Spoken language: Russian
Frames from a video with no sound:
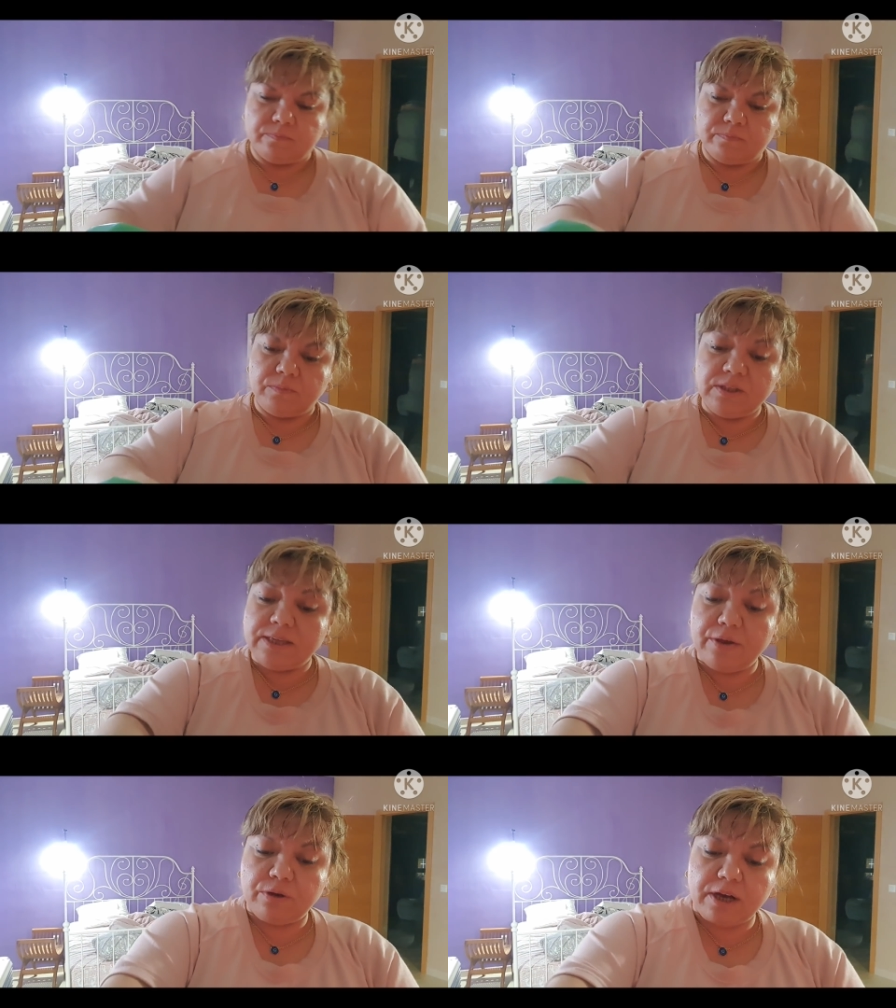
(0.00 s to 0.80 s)
Не
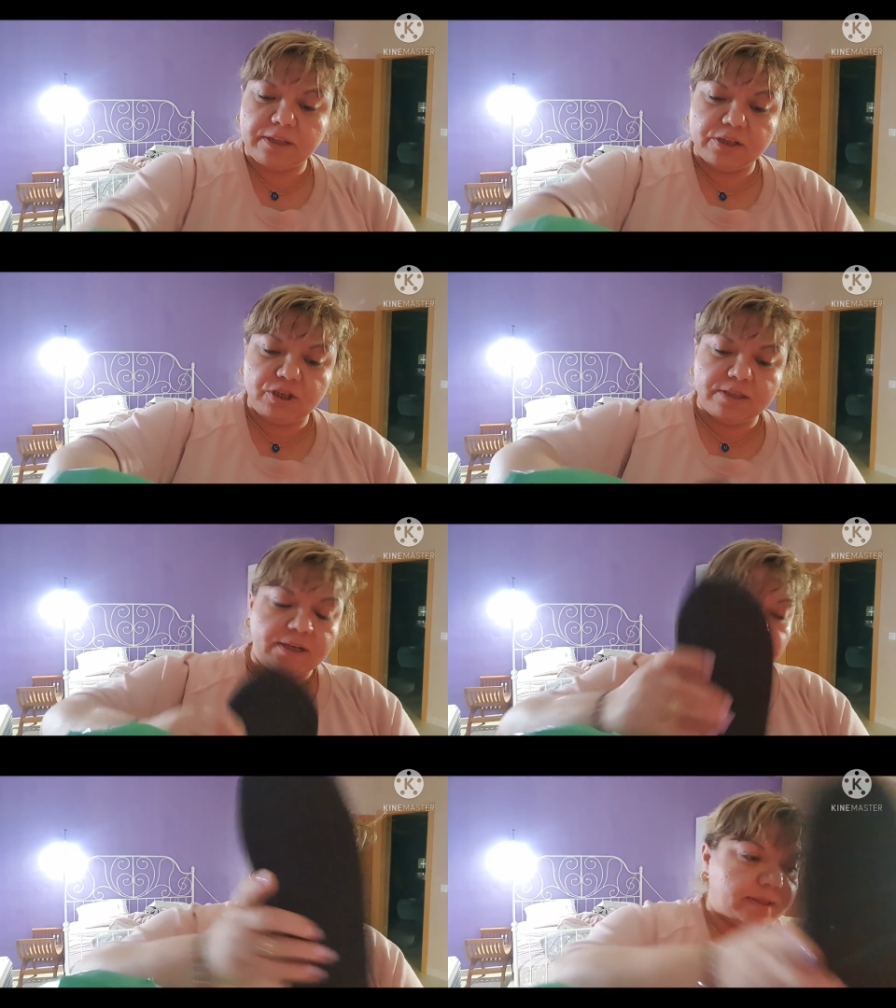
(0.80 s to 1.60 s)
знаю, как начать
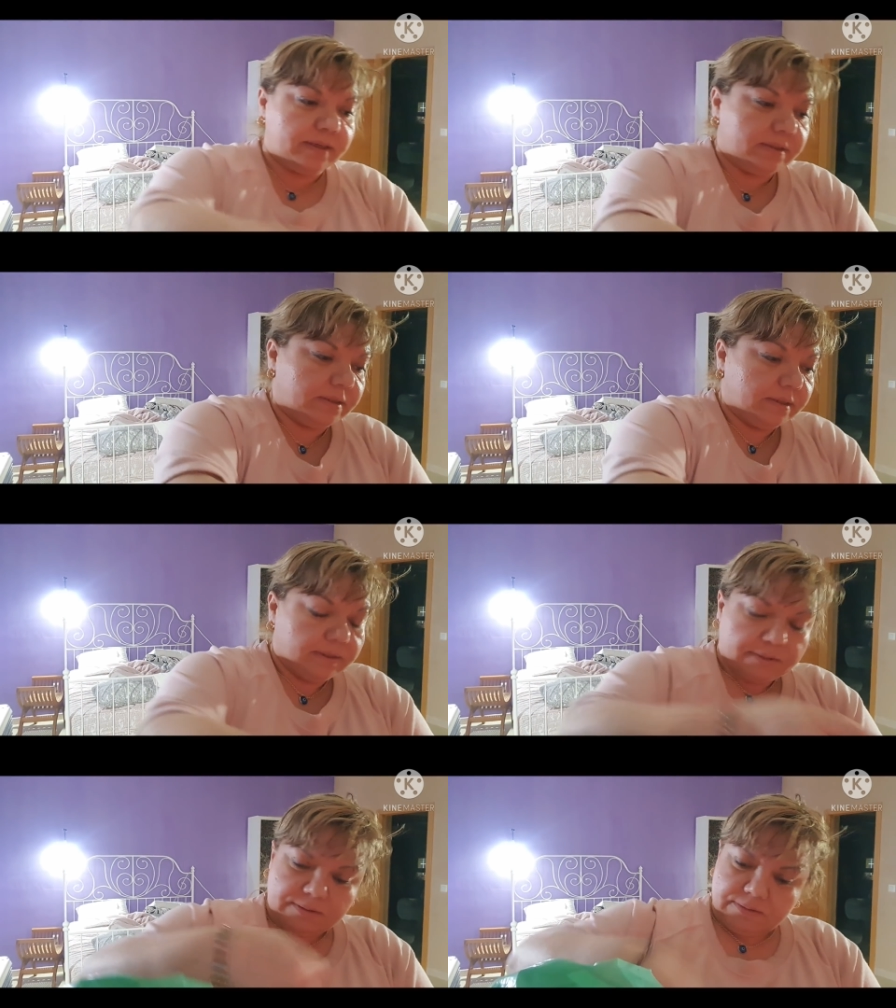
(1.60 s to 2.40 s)
обратно.
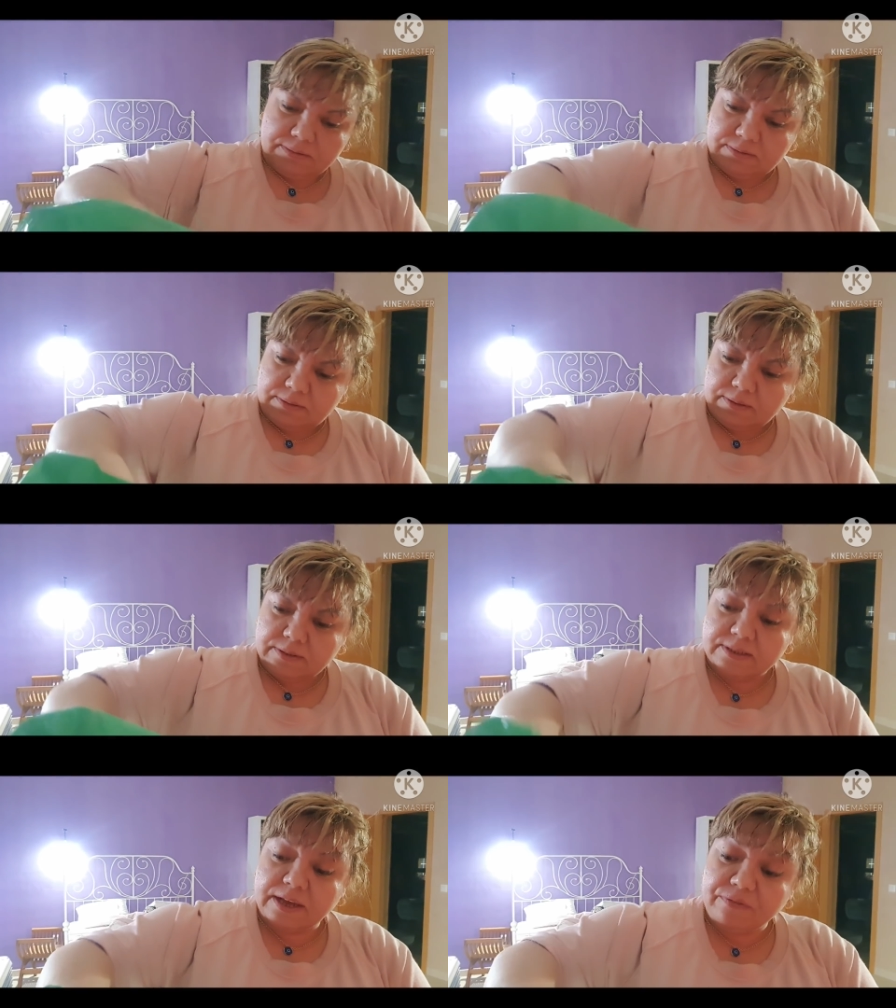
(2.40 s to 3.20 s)

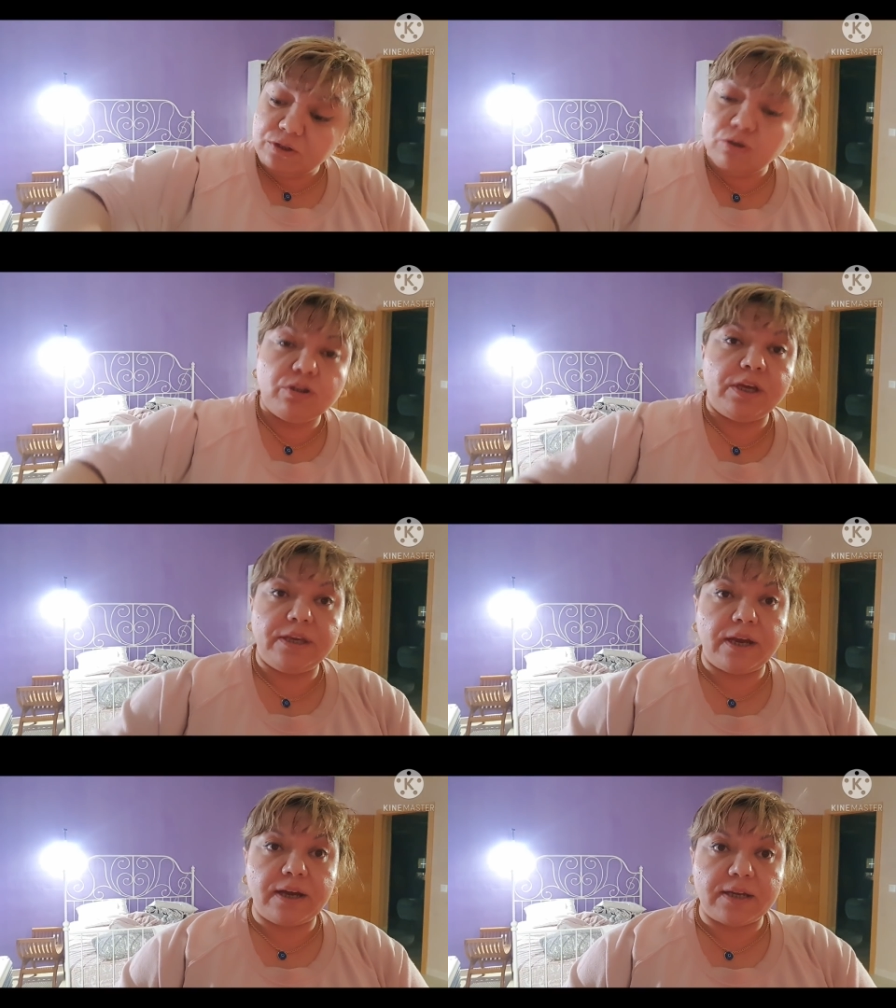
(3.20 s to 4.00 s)
Заведенная
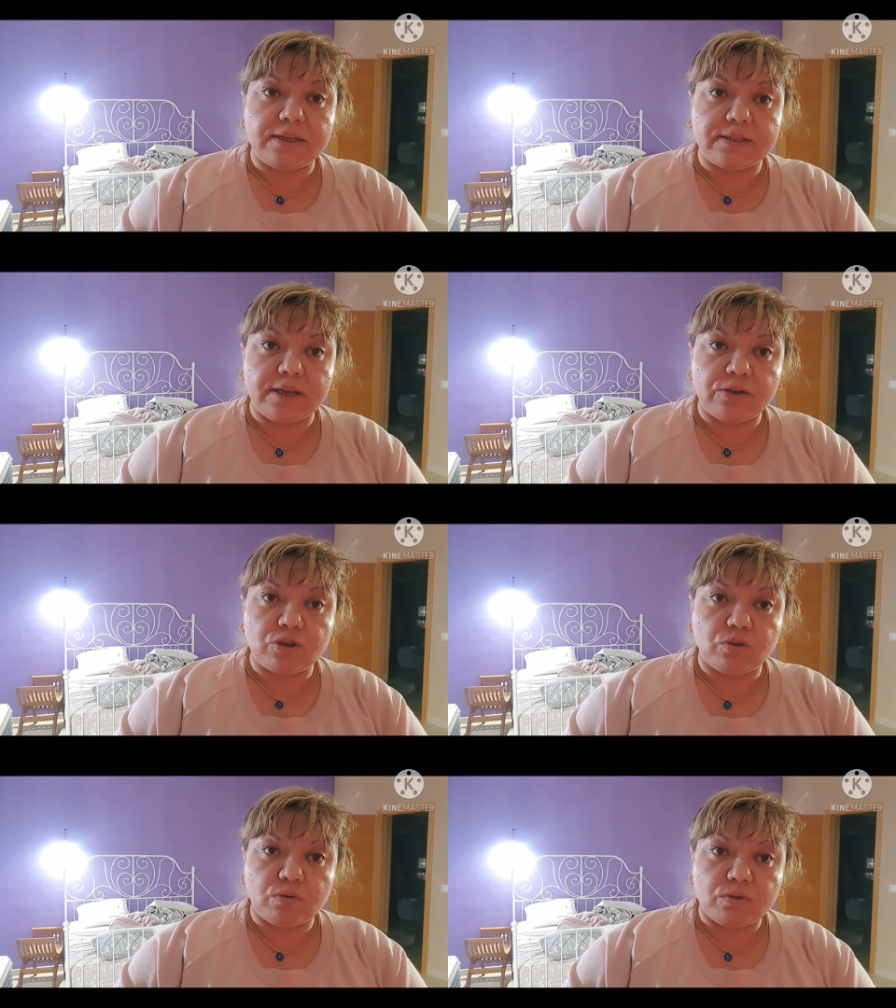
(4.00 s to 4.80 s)
я как не знаю
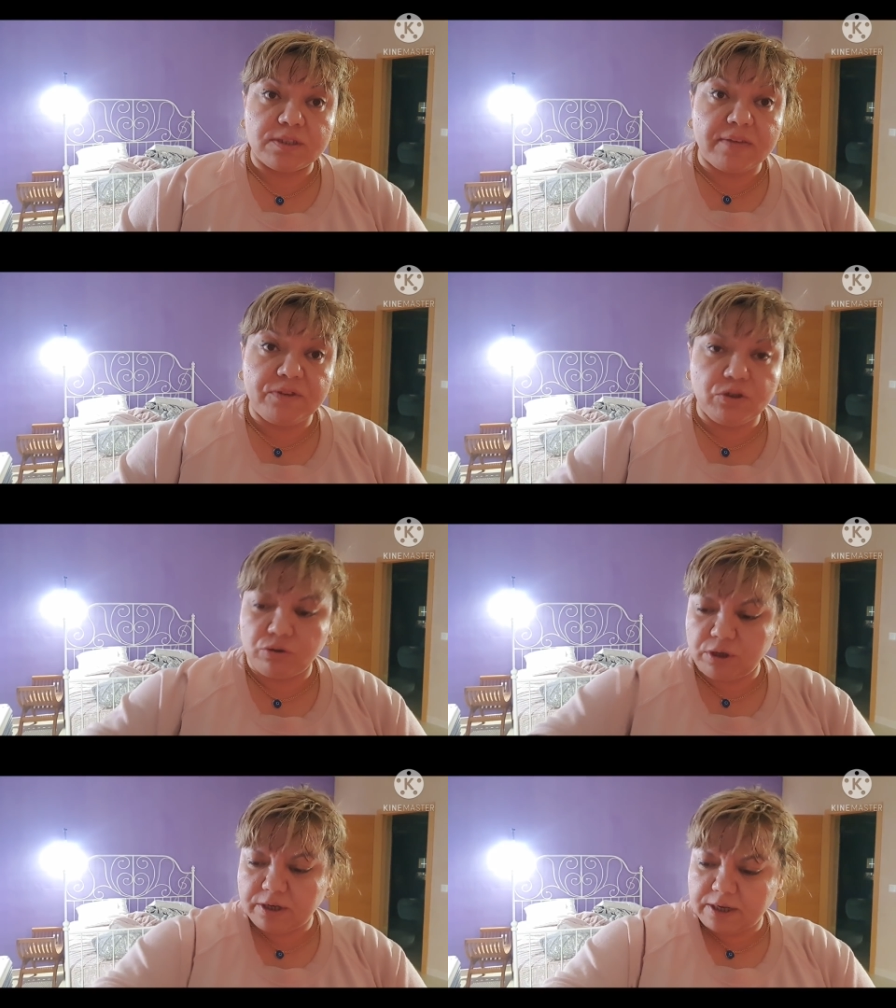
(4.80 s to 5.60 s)
что.
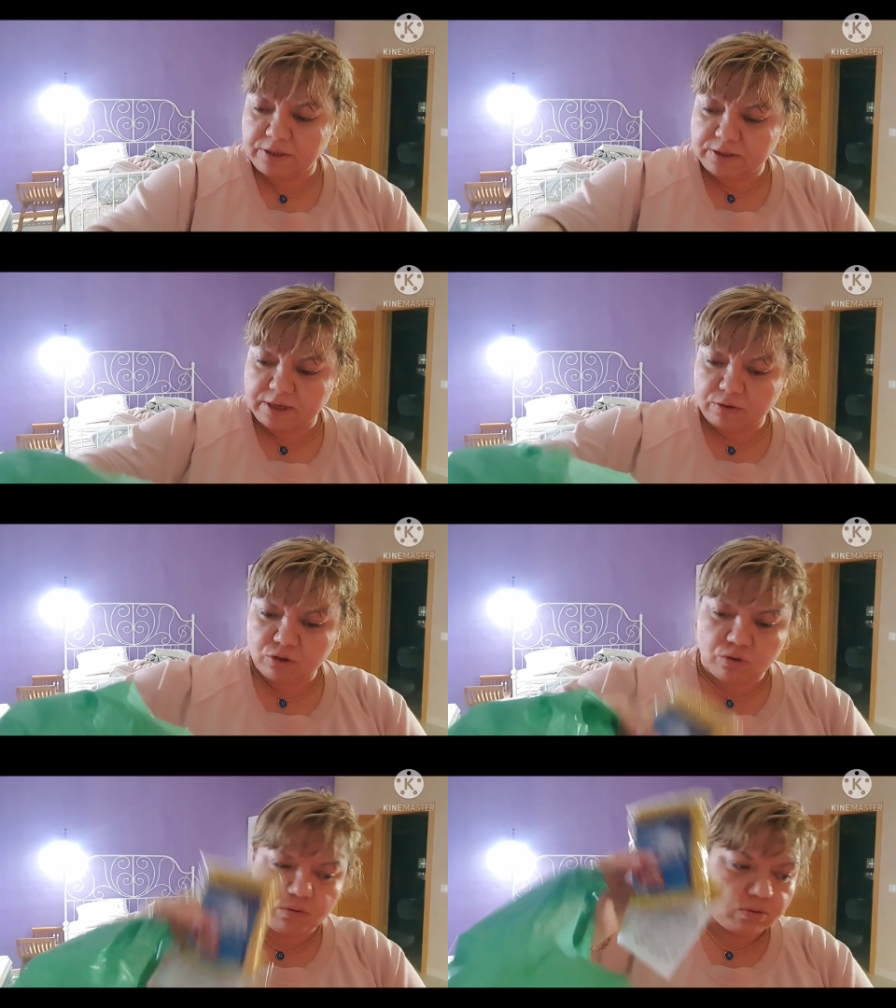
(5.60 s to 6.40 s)
Заведенная как не знаю
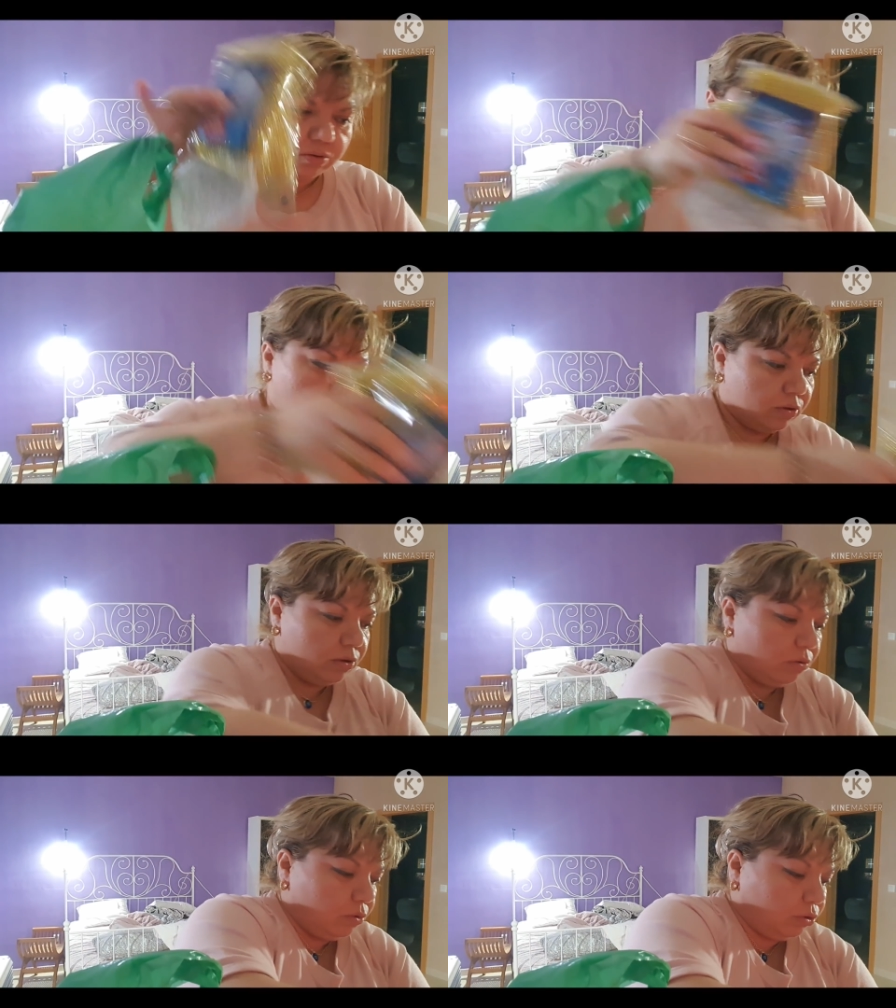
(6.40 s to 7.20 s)
что.
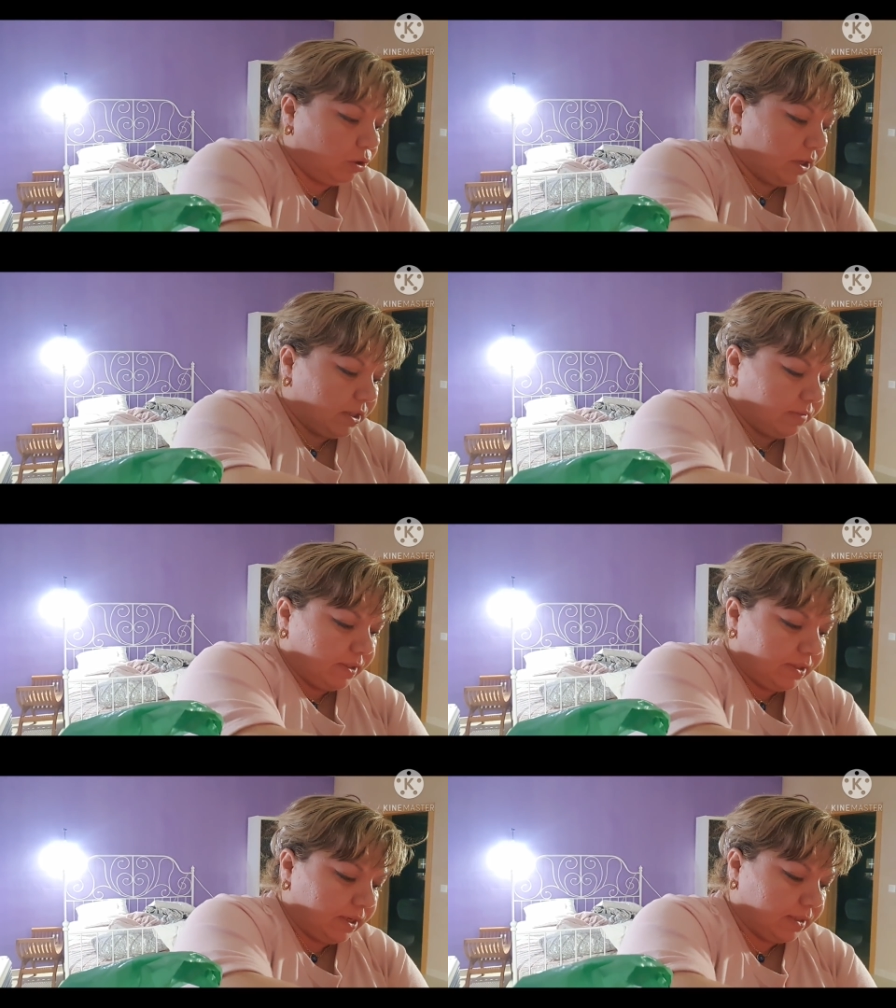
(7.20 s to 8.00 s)
Вот только из
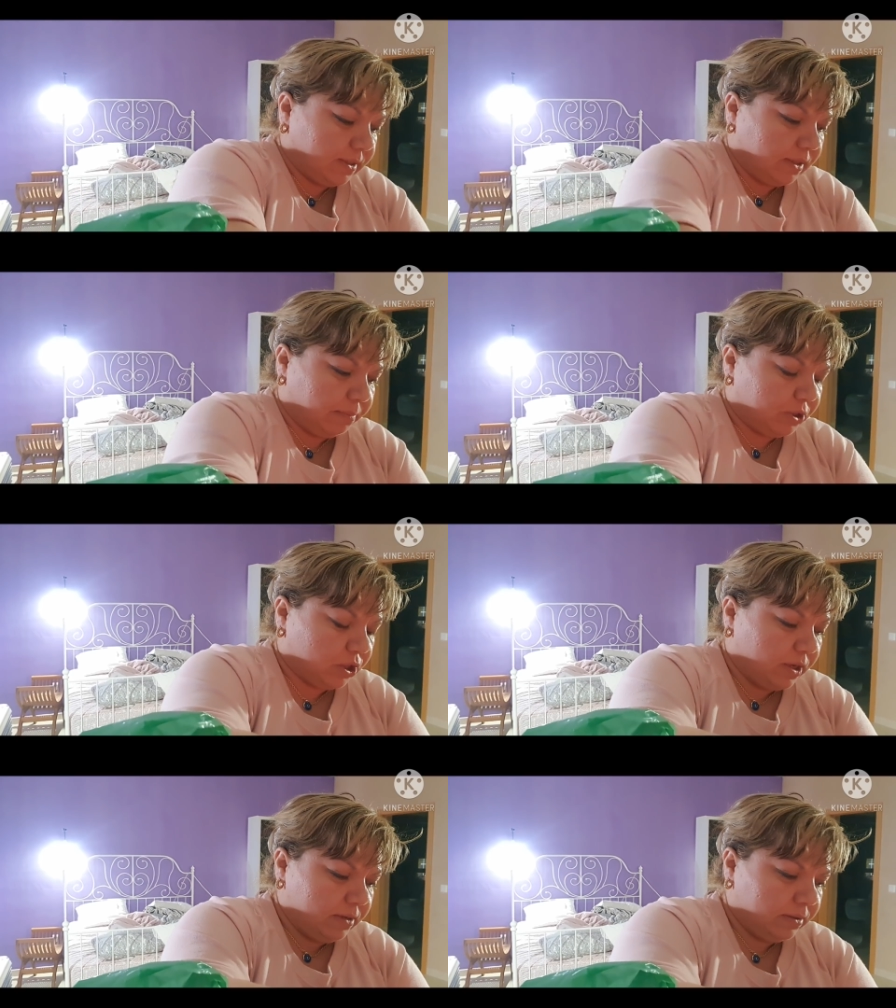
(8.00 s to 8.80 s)
квартиры от сына пришла.